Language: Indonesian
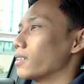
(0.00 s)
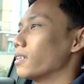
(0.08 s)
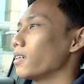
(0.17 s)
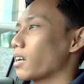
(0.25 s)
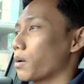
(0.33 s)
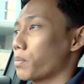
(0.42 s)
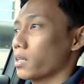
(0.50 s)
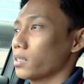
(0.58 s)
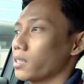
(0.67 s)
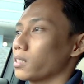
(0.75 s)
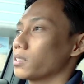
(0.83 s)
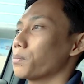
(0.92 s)
dengan
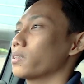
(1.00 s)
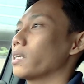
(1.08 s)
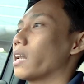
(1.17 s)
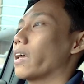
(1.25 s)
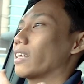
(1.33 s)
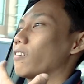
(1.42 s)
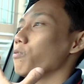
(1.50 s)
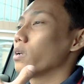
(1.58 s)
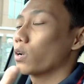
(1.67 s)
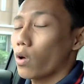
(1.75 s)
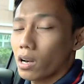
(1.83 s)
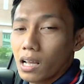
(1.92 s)
kepraktisan seperti layaknya mobil
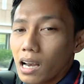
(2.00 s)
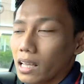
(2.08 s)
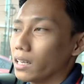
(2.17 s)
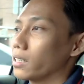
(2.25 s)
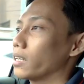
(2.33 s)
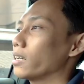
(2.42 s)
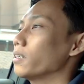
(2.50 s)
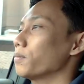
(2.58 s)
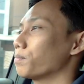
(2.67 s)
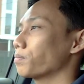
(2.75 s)
keluarga lainnya